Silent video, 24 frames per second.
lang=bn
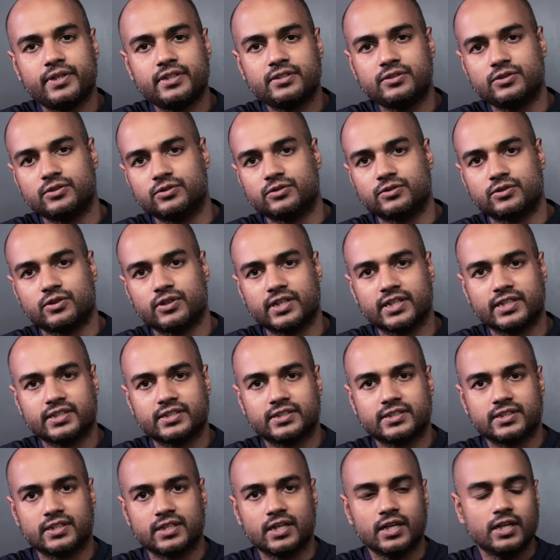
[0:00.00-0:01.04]
এফপিএস শ্যুট করে
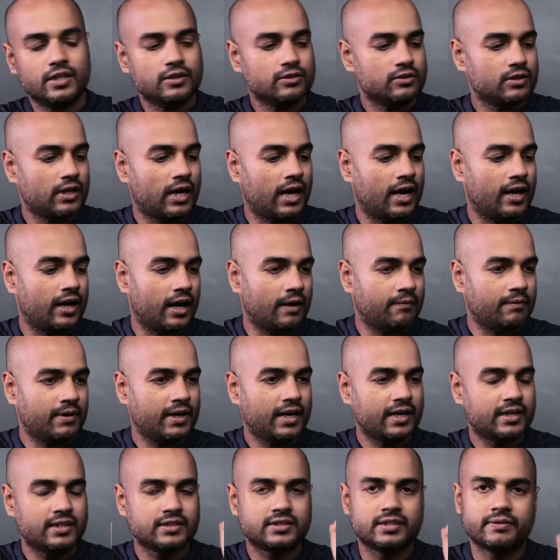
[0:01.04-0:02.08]
এসেছি আর
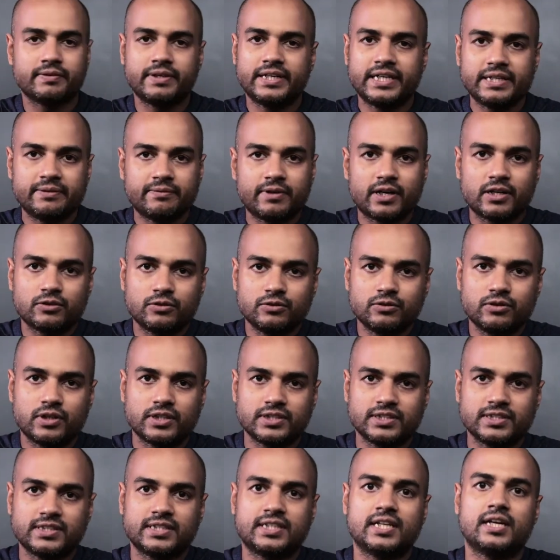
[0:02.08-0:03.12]
আমার একটা সেভেন্টি মার্ক টু
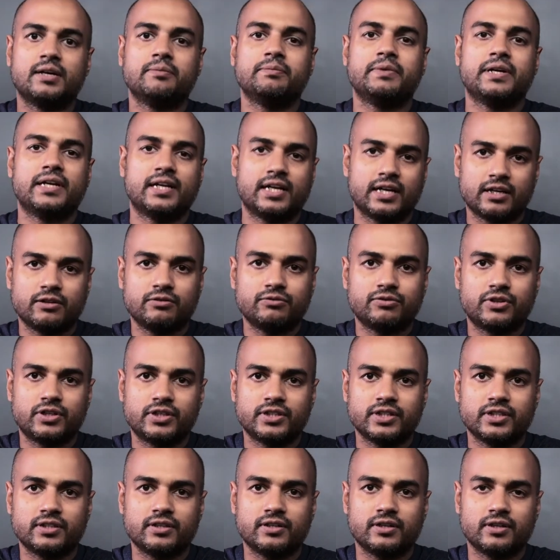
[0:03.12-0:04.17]
আছে যেটা আমি এর আগেও
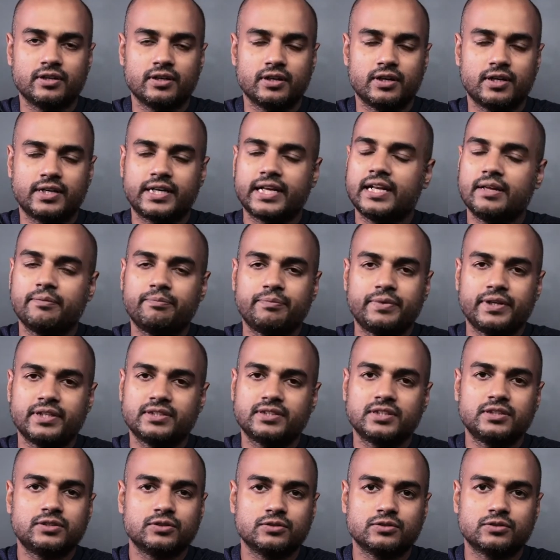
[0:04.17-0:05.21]
ফর্টিন টেন
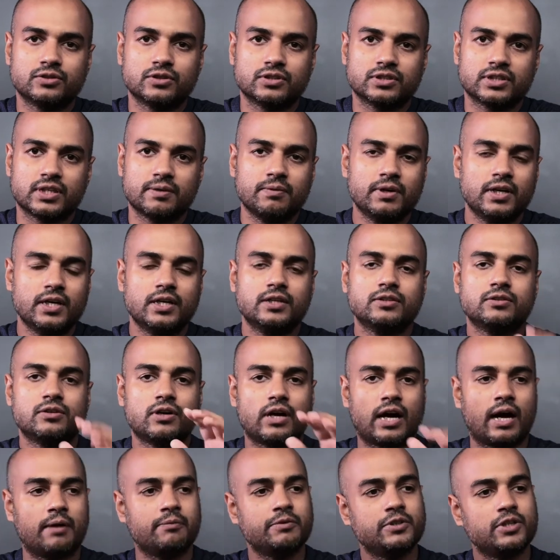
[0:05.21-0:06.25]
এফপিএসে শ্যুট করতাম
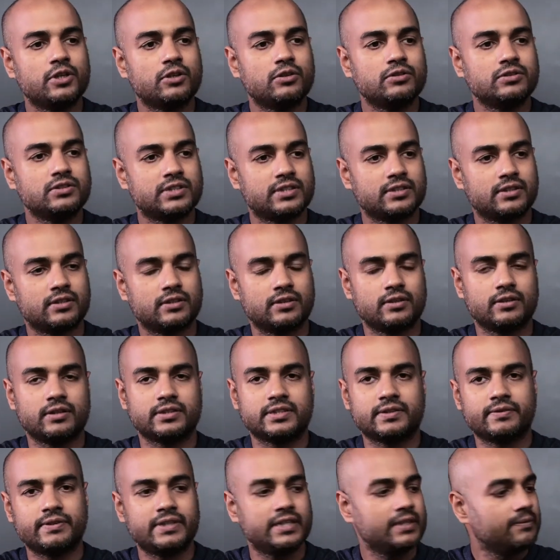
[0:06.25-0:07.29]
তো আমি যখন
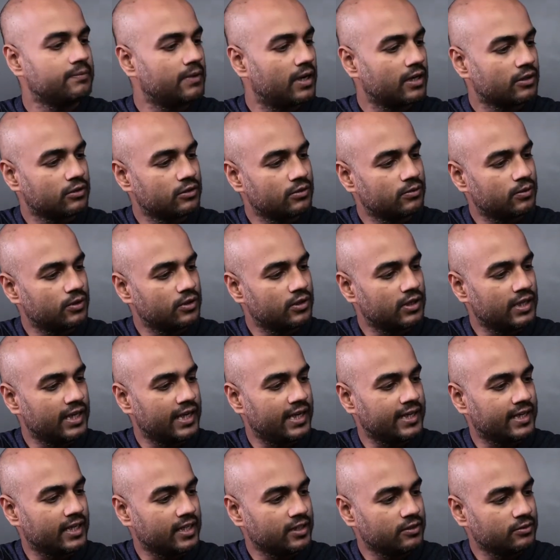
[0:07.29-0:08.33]
সেভেন্টি মার্ক টুর বদলে
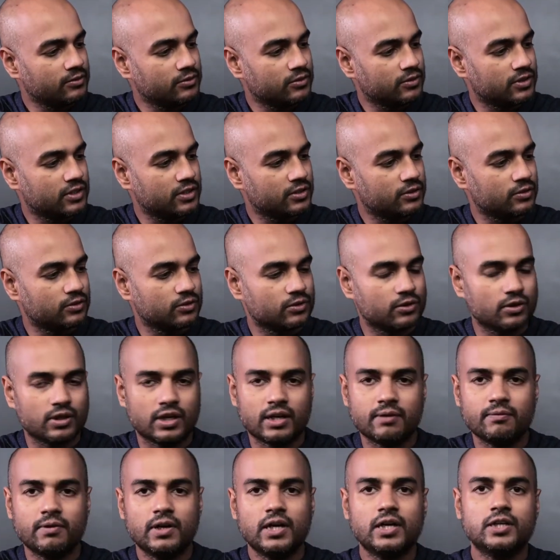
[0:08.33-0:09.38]
এটা ইউজ করতে শুরু
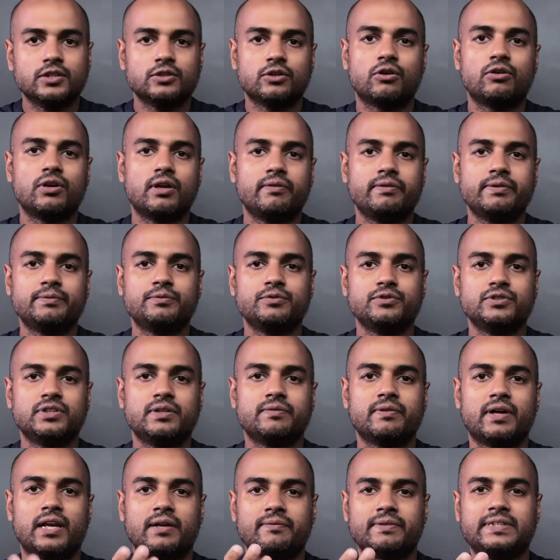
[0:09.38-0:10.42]
করলাম তখন আমি
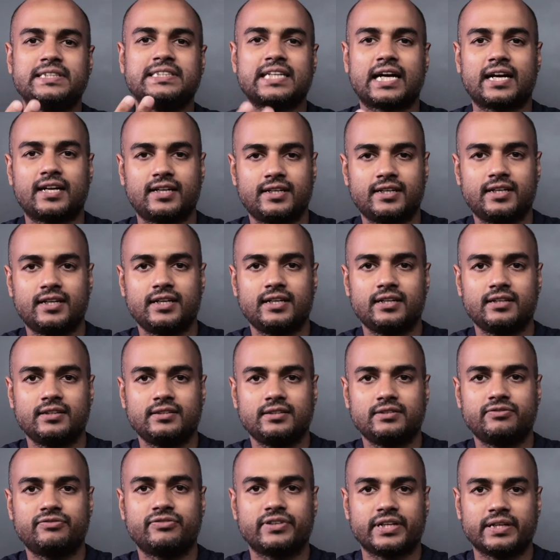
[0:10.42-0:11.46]
বুঝতে পারলাম এই চারটে
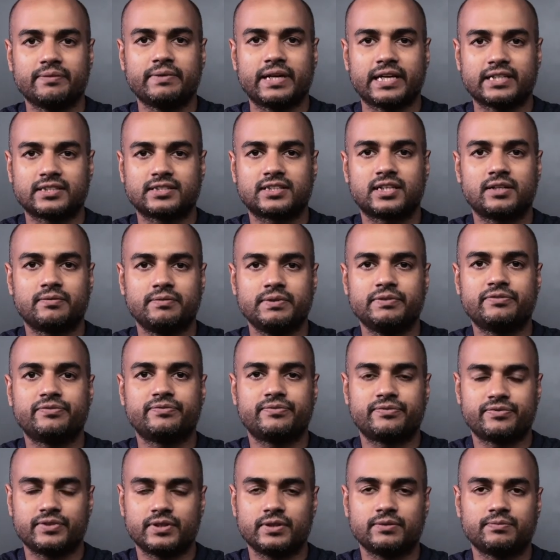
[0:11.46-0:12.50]
যে ফ্রেম এক্সট্রা আমি
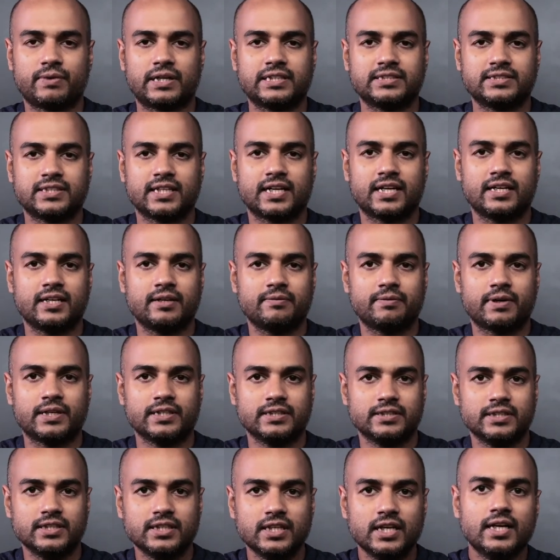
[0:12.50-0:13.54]
পার সেকেন্ডে
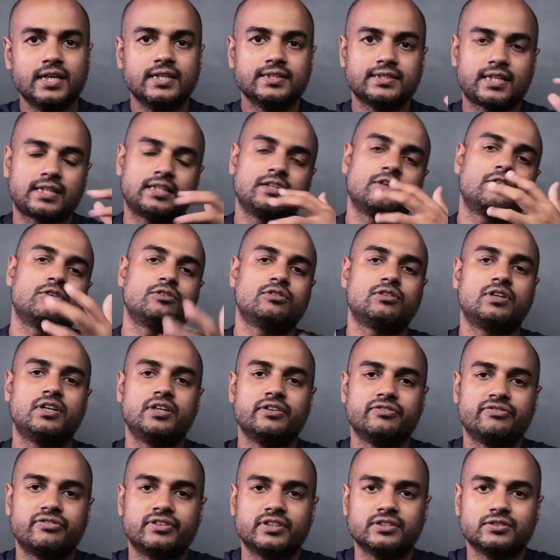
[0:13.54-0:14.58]
পাচ্ছি তাতে কতটা
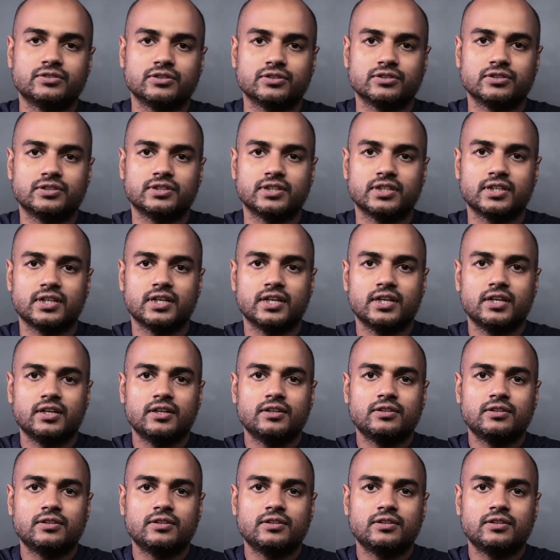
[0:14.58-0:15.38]
ডিফারেন্স হচ্ছে